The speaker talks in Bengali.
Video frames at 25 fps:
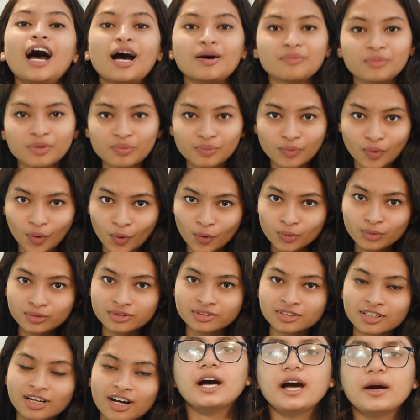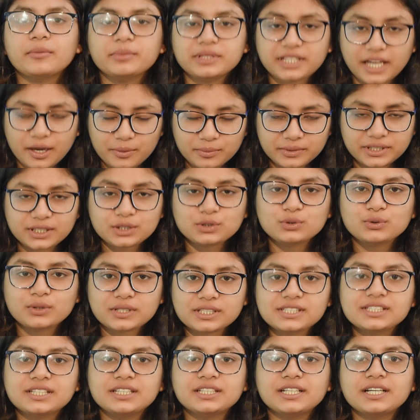আমি মো আমি তাহমিনা
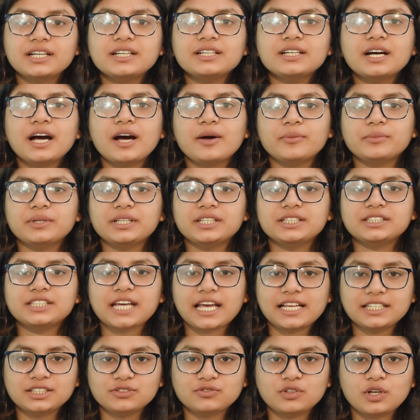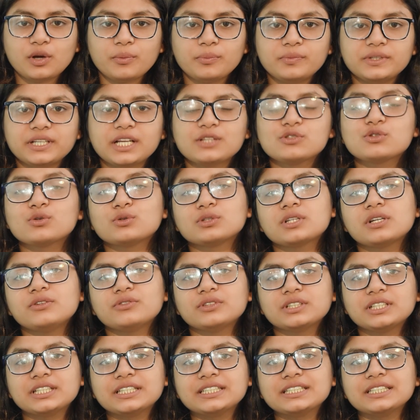তুনাজিনা আমি চাইল্ড ডেভেলপমেন্ট অ্যান্ড সোশ্যাল
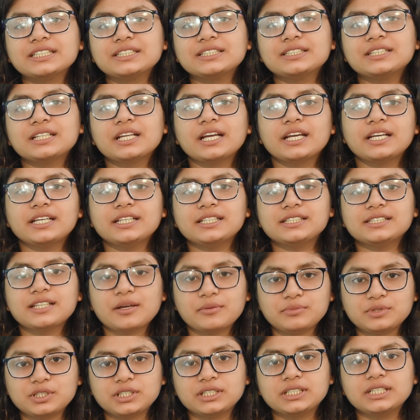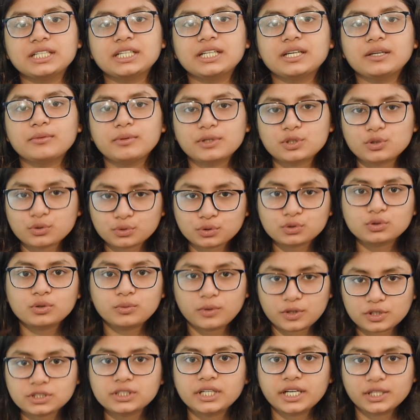রিলেশন এই সাবজেক্টে এবার চতুর্থ
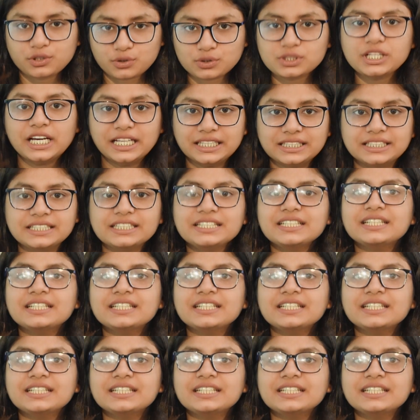বর্ষের একজন ছাত্রী